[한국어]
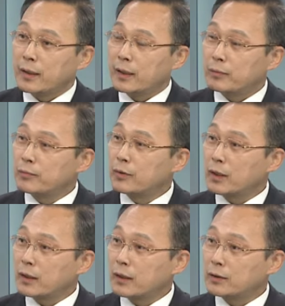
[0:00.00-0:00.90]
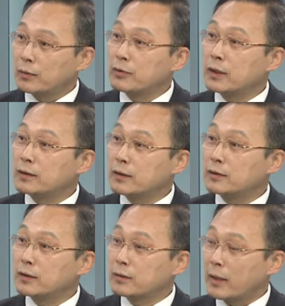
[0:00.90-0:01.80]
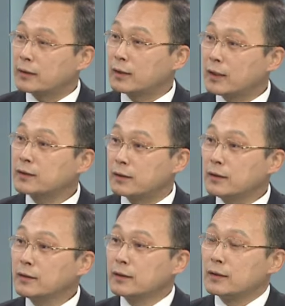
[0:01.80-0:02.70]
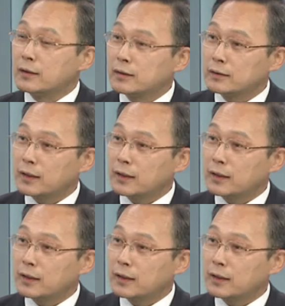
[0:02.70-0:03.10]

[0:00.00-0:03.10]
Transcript: 아, 분명하게 전문가들의 의견을 반영해서 그